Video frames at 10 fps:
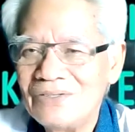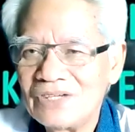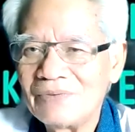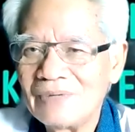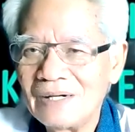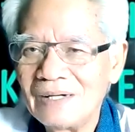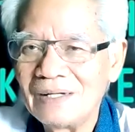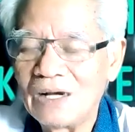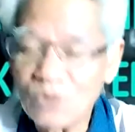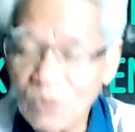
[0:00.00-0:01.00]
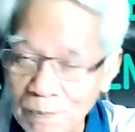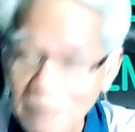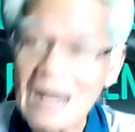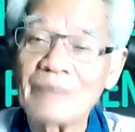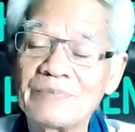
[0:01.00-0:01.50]
ใช่ไหมกลุ่มป
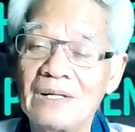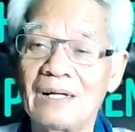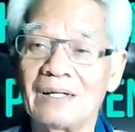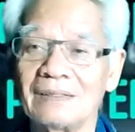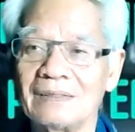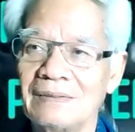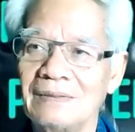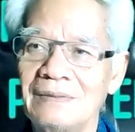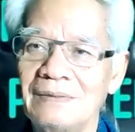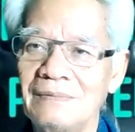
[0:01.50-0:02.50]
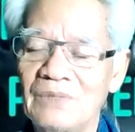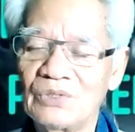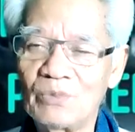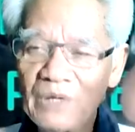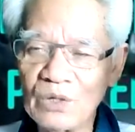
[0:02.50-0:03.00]
ราบที่เนี่ย มัน
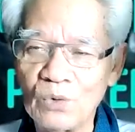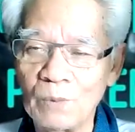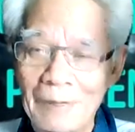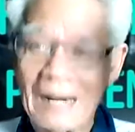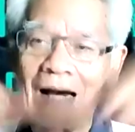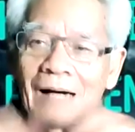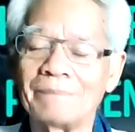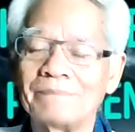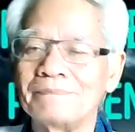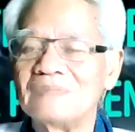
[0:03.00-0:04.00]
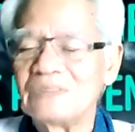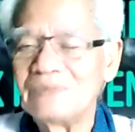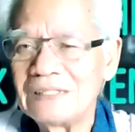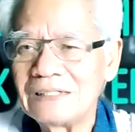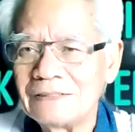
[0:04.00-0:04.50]
ต้องมีกลุ่มปราบถูกไหม